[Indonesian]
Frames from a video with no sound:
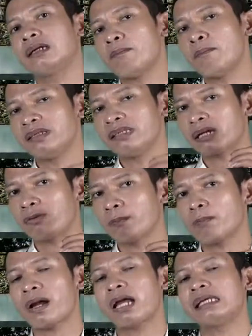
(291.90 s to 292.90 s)

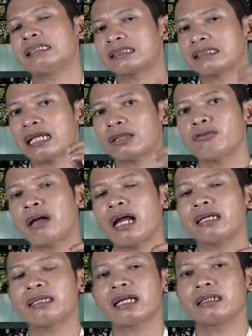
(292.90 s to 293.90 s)
menyerupai satu
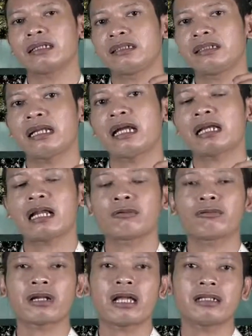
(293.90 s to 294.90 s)
ayat dari
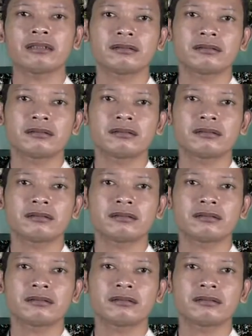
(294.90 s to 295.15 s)
Al-Quran.